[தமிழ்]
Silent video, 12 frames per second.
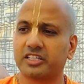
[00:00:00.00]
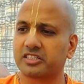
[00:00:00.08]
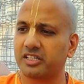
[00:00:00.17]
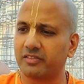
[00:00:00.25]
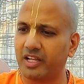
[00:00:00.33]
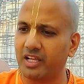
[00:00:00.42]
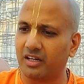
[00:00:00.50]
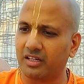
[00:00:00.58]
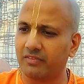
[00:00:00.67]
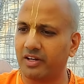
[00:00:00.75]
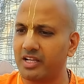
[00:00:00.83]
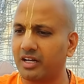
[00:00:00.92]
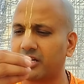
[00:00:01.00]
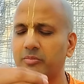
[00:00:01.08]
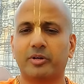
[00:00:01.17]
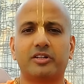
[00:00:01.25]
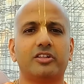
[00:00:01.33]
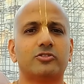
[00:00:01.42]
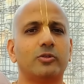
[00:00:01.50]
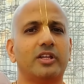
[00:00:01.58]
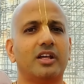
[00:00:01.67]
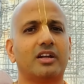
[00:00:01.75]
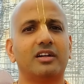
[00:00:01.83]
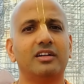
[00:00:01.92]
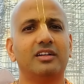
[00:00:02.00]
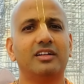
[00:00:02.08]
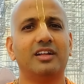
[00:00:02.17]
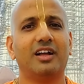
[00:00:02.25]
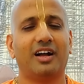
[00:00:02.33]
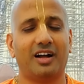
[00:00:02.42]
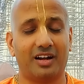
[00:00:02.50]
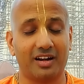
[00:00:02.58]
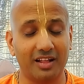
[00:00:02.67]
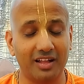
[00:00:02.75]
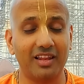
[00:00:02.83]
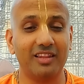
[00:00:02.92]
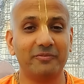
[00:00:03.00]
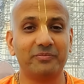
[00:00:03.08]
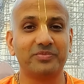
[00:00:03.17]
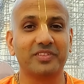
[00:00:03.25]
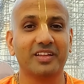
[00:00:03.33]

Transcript: கிருஷ்ணர் விளையாண்ட விளையாட்டை பற்றி சொல்கிறார்கள் ஆனால்